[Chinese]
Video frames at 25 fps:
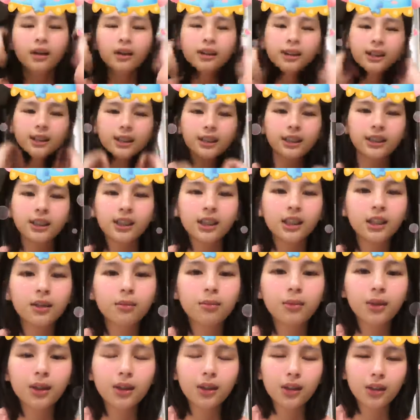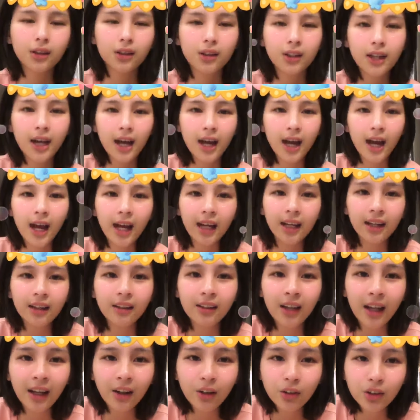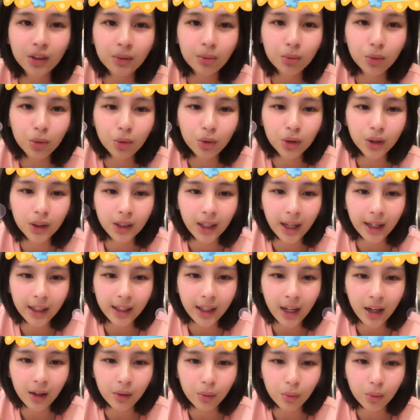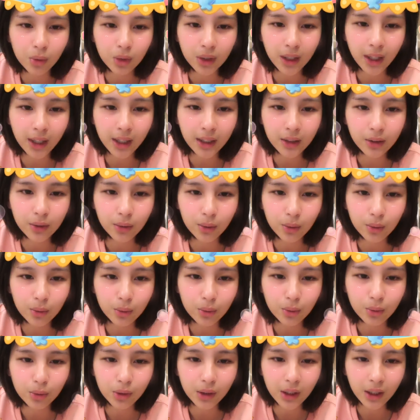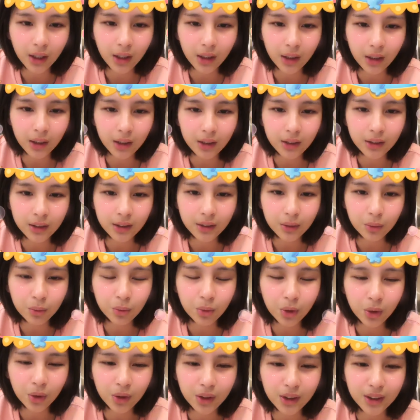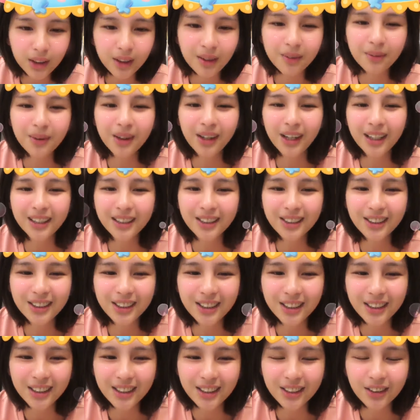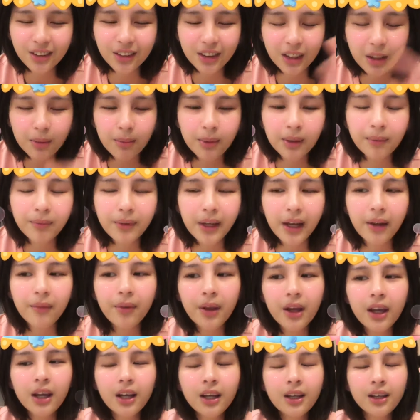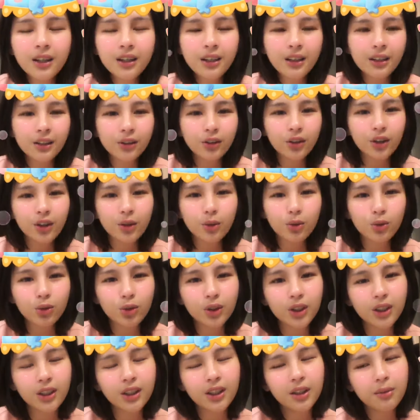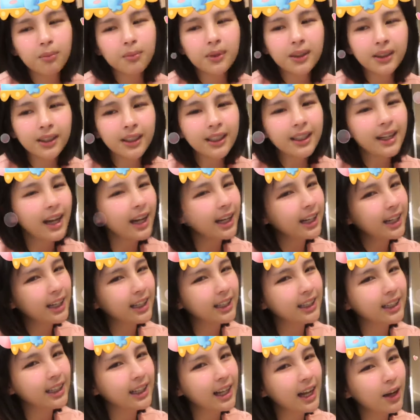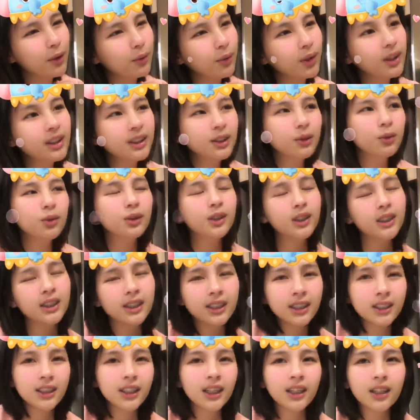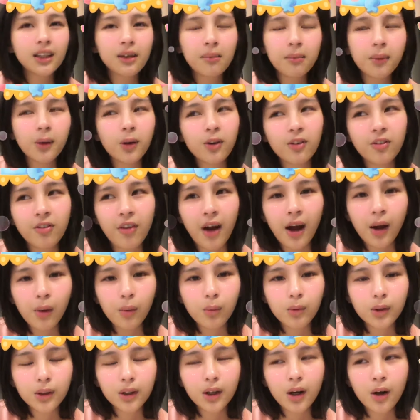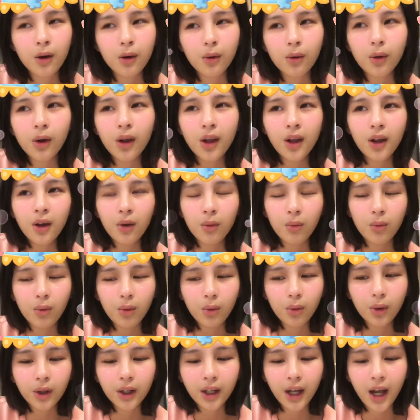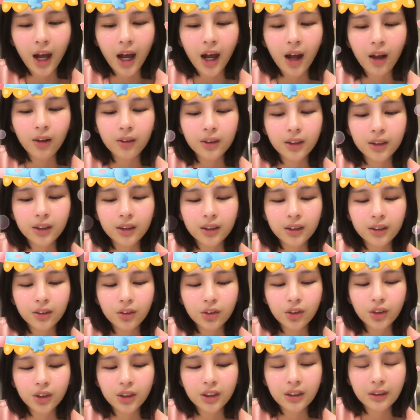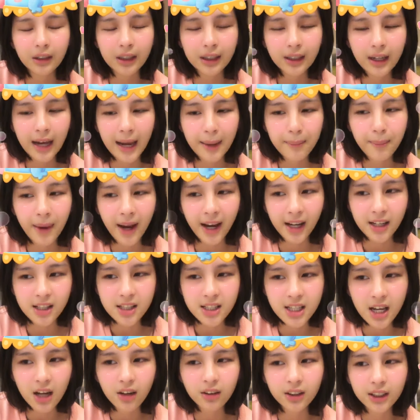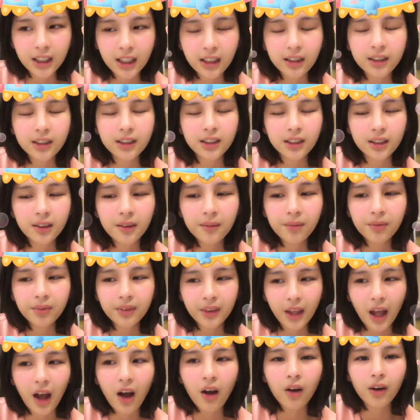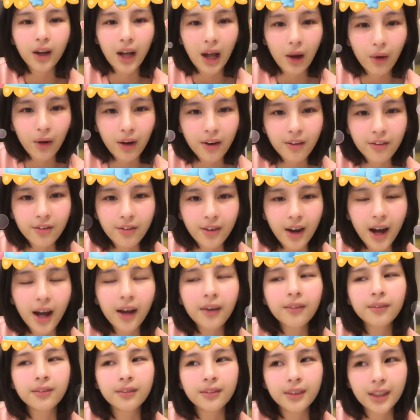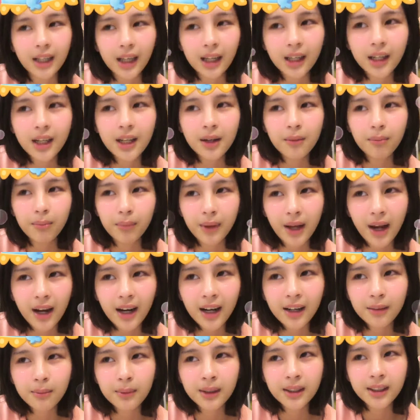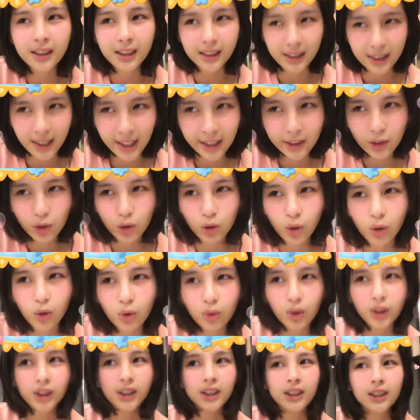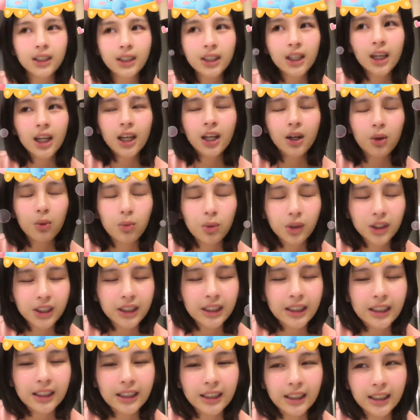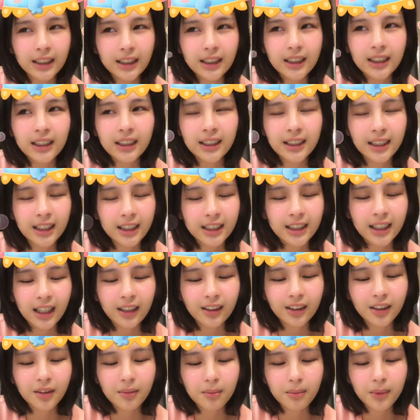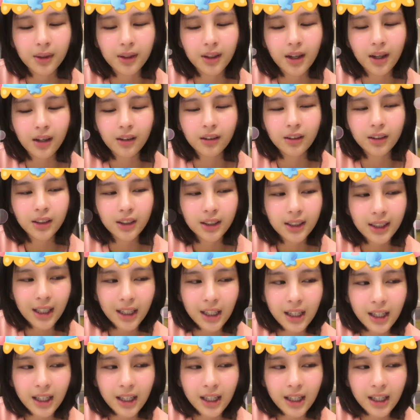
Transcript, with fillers: 也谢谢你们，你看还还有这么多人来看我，大概有大概五六个，没有来这是就你们这样。所以我觉得你们应该可以体谅我，而且我这几天也没有发文，然后我会好好的就是拍拍照这样子，然后赶快发，这样不要让你们等太久，因为其实我心里也是一直在想你们的，而且在